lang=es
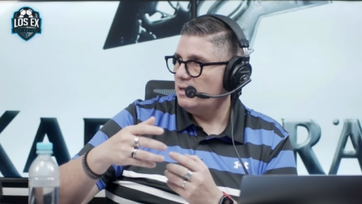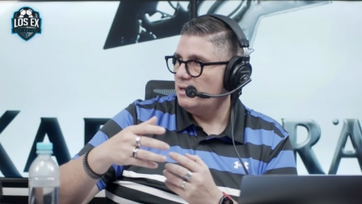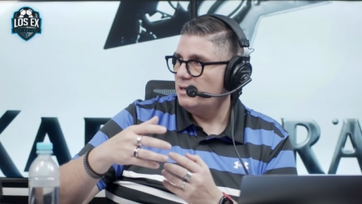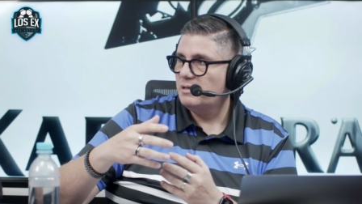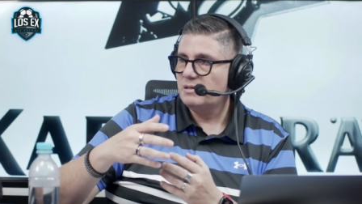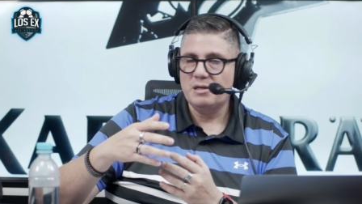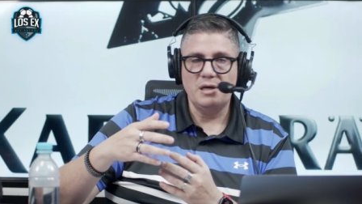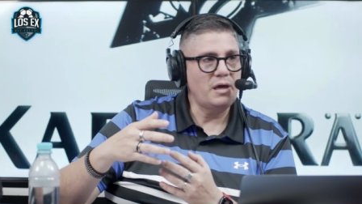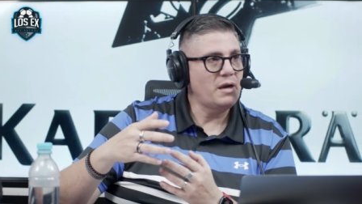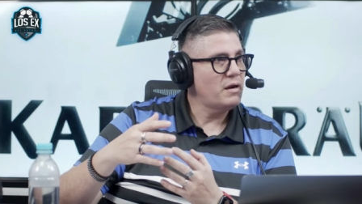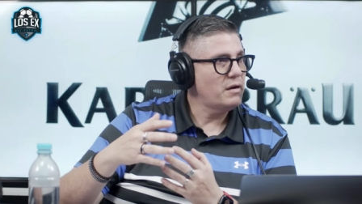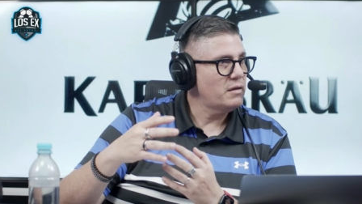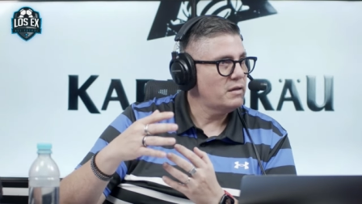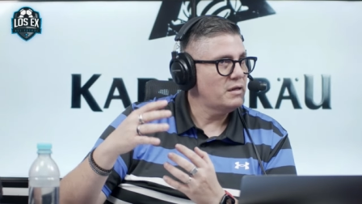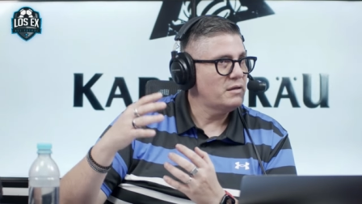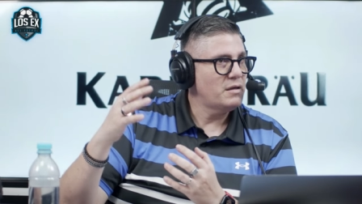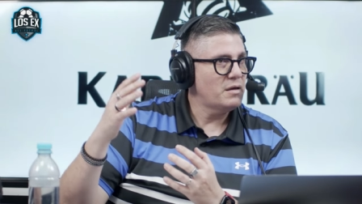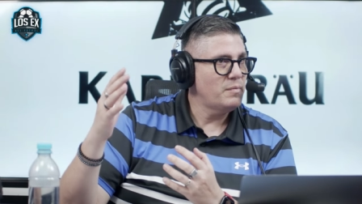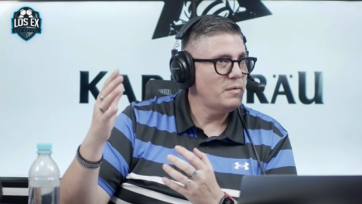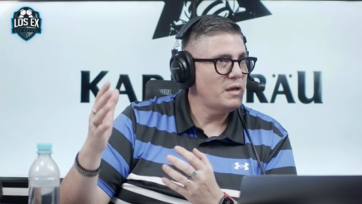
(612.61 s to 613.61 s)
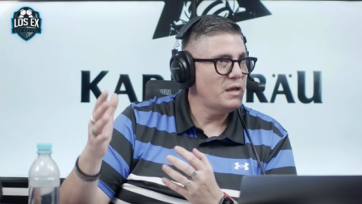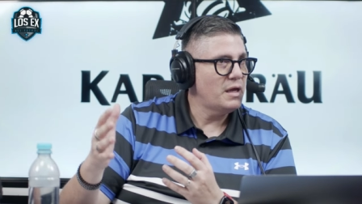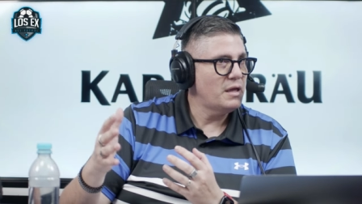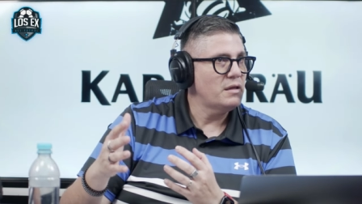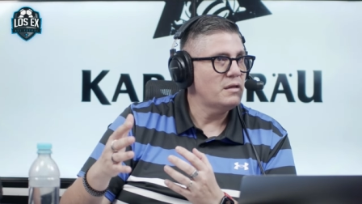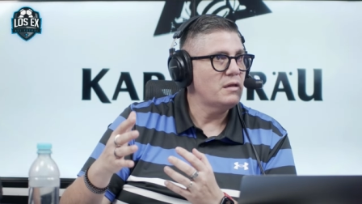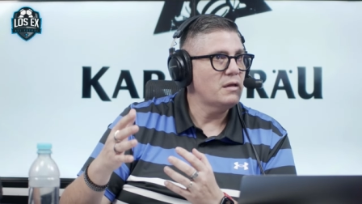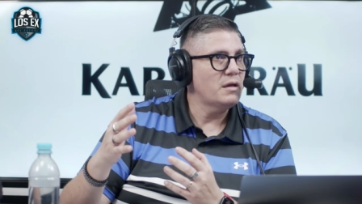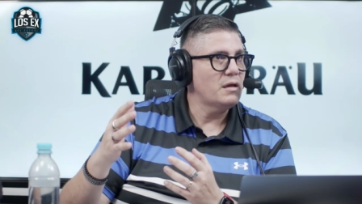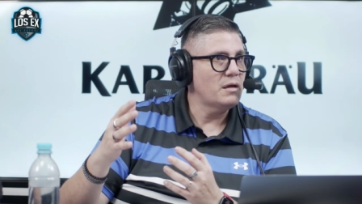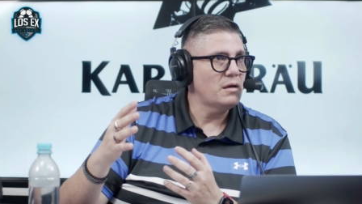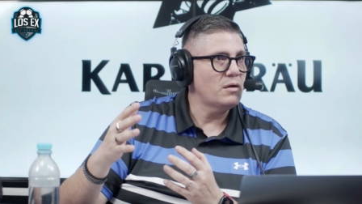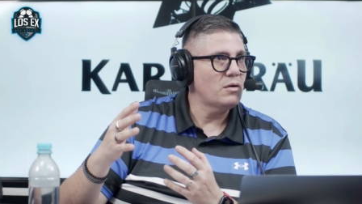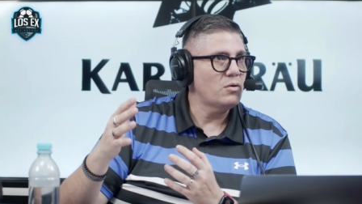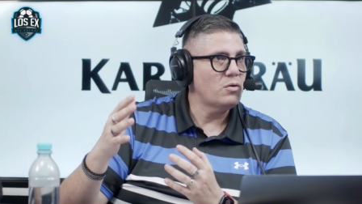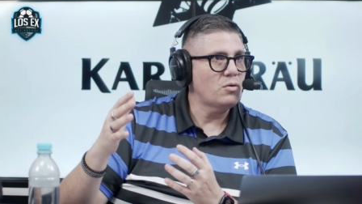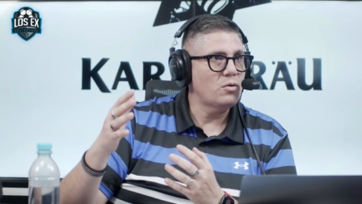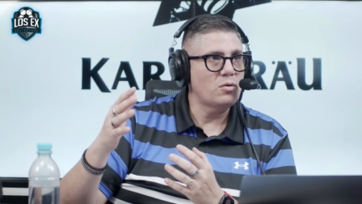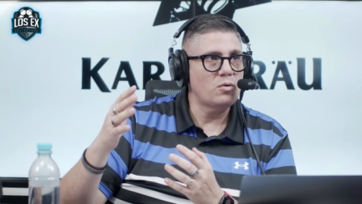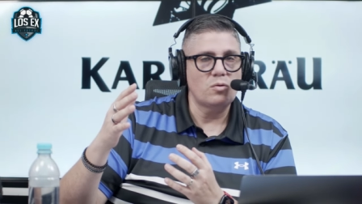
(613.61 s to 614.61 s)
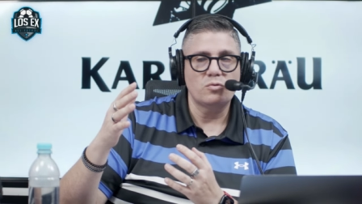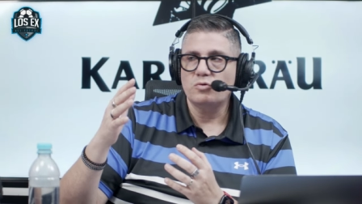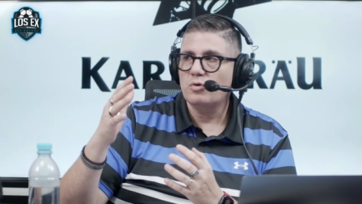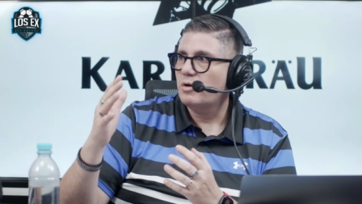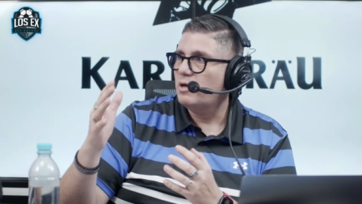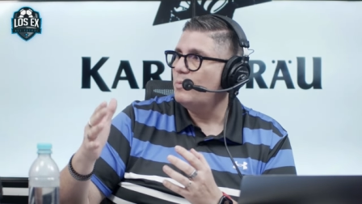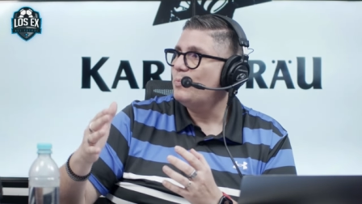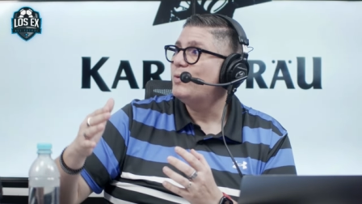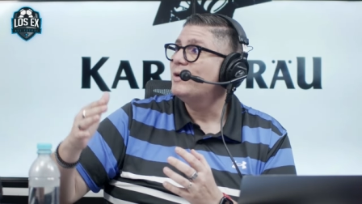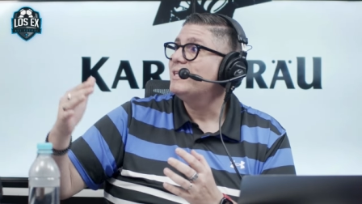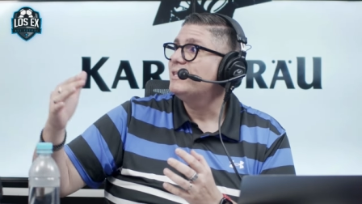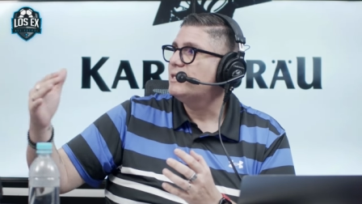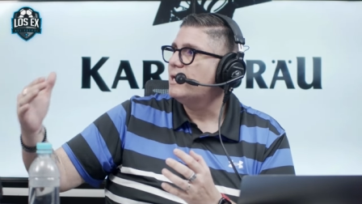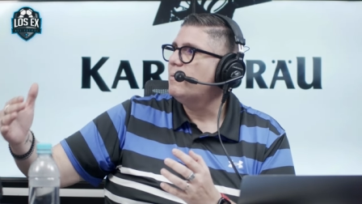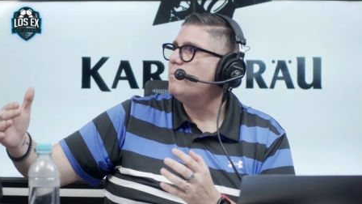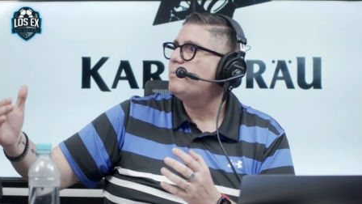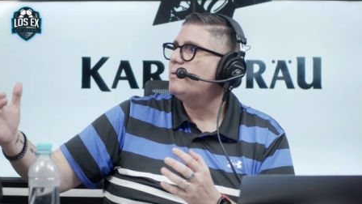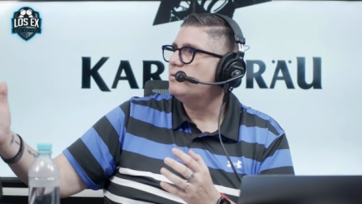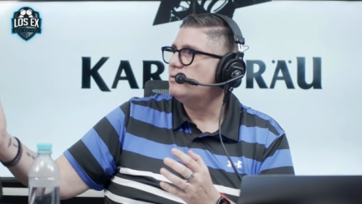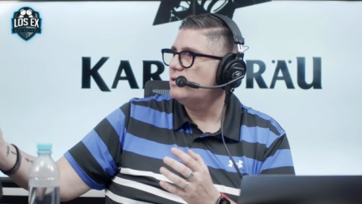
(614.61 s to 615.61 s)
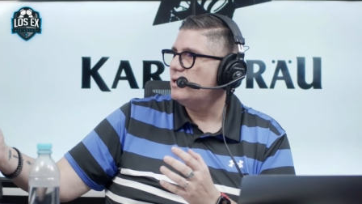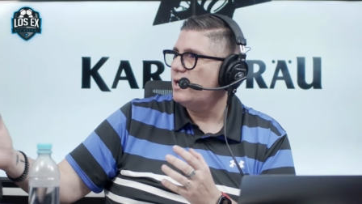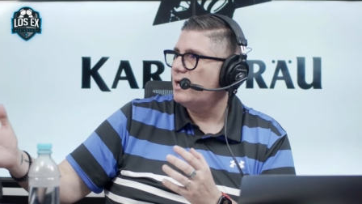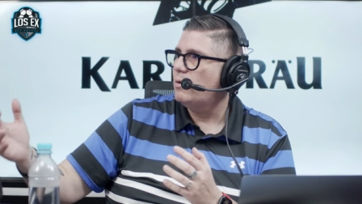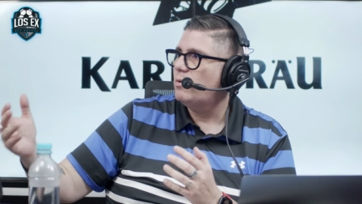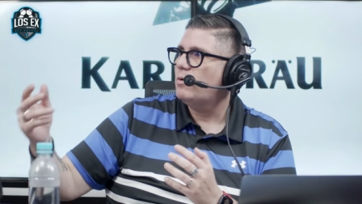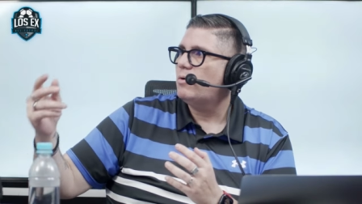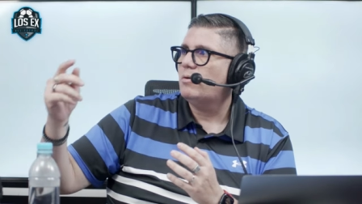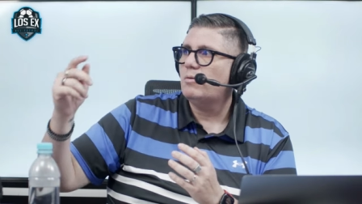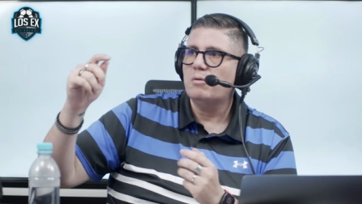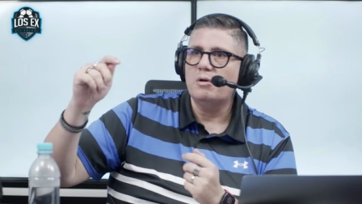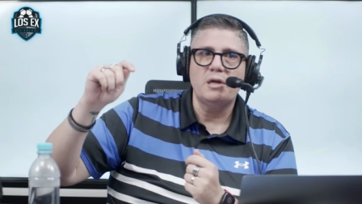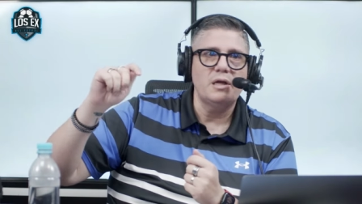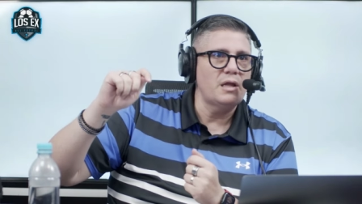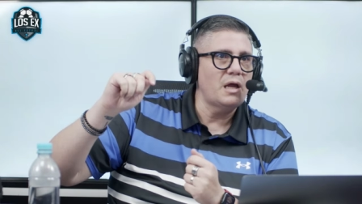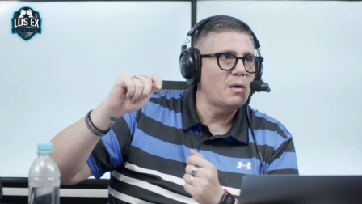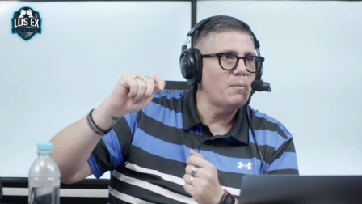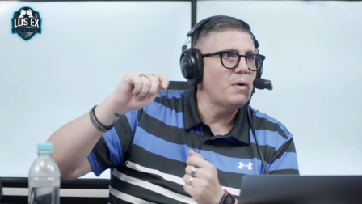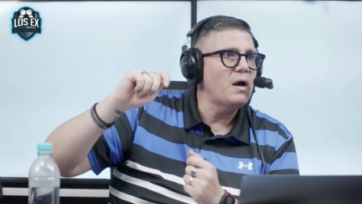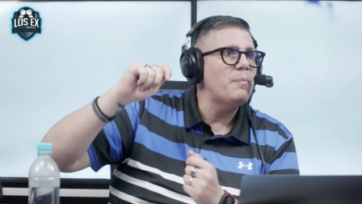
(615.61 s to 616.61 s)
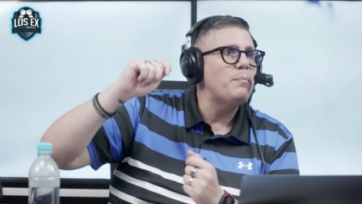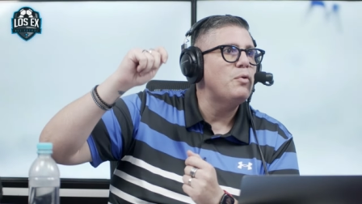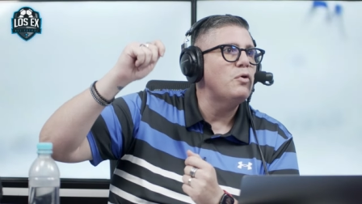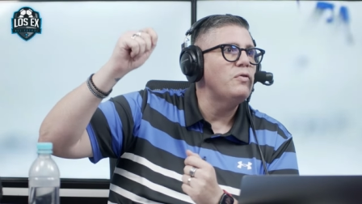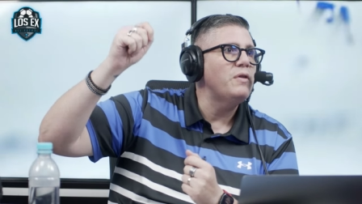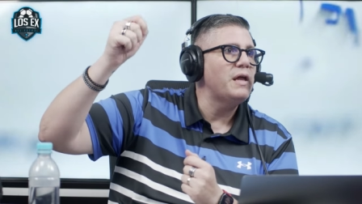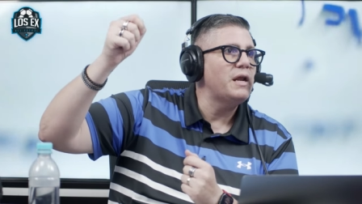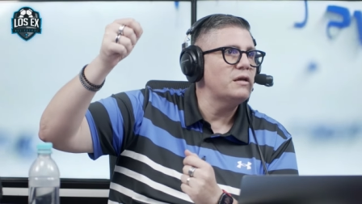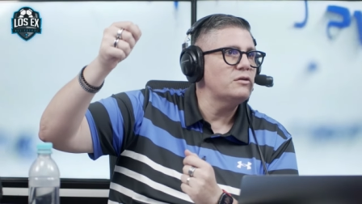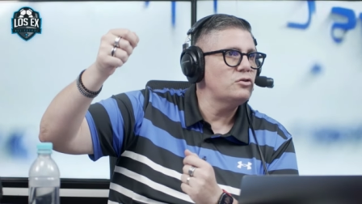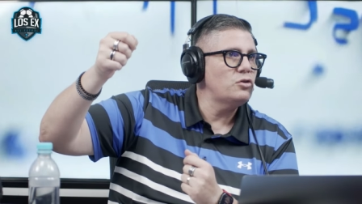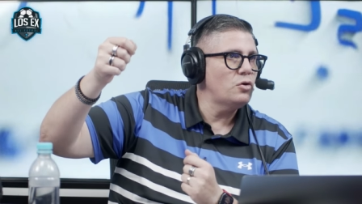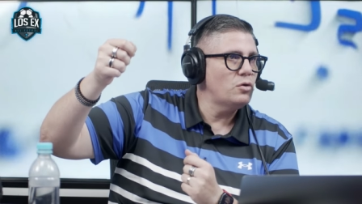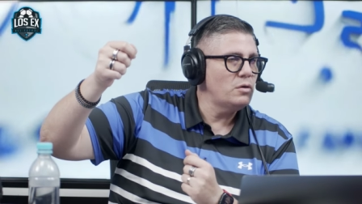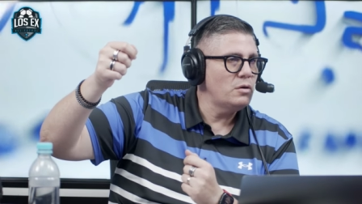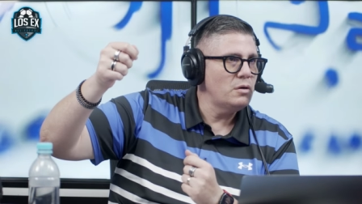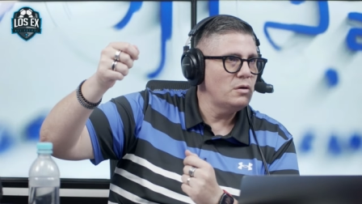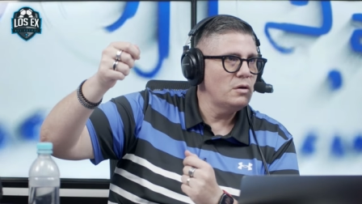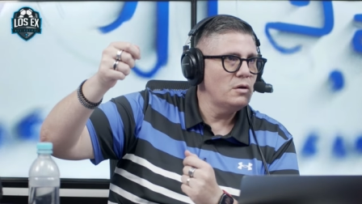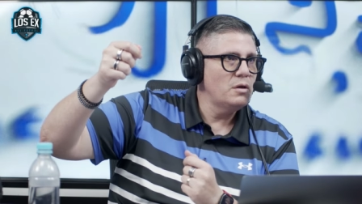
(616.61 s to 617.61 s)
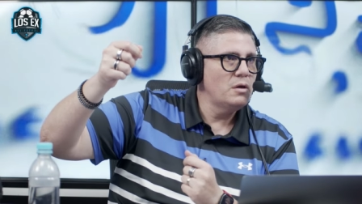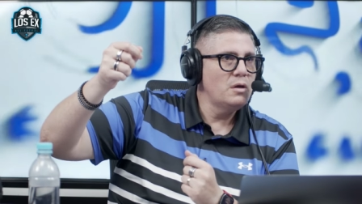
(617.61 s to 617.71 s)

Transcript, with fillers: y ser determinante con su equipo en Champions y Euro le dan más ponderación,